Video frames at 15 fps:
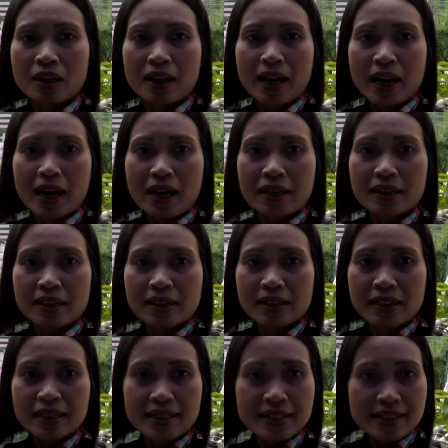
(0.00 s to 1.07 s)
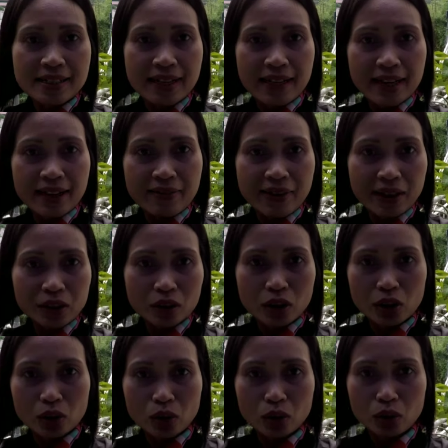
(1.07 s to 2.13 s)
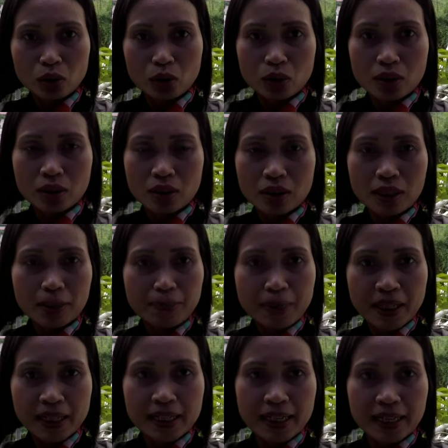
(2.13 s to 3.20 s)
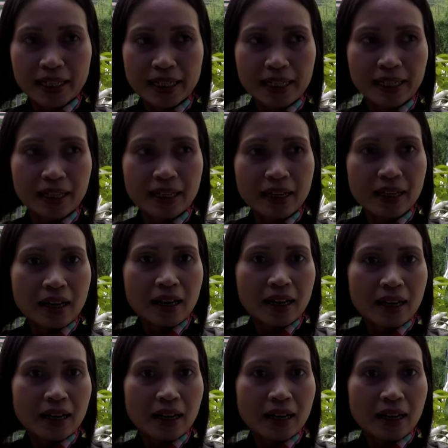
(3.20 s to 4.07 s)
dan gaji saya waktu itu lebih dari